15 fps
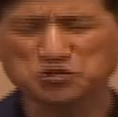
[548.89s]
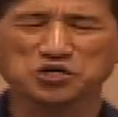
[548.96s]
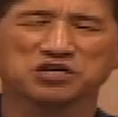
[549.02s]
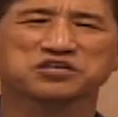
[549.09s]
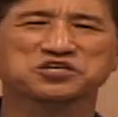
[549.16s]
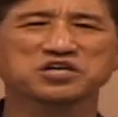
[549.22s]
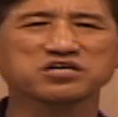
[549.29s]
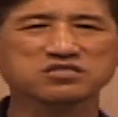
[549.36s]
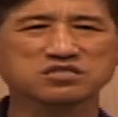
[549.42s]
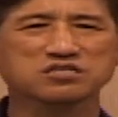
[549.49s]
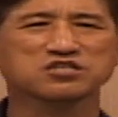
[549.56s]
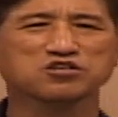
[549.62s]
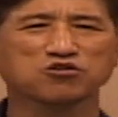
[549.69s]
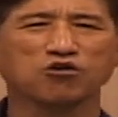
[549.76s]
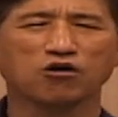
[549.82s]

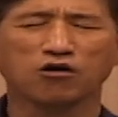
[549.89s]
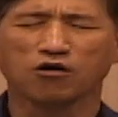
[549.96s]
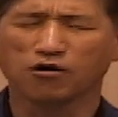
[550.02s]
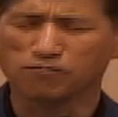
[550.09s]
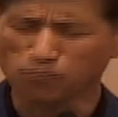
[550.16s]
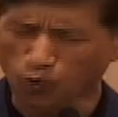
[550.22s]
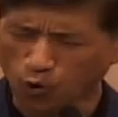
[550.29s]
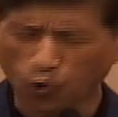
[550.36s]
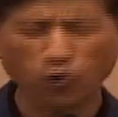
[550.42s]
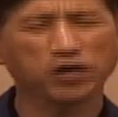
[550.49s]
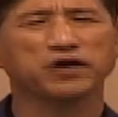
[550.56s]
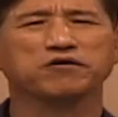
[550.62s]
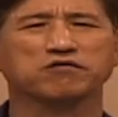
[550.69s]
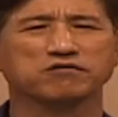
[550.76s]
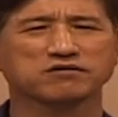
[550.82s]
경계선이요,
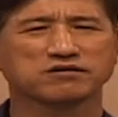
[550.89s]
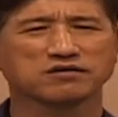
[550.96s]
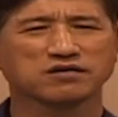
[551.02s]
뭐해요?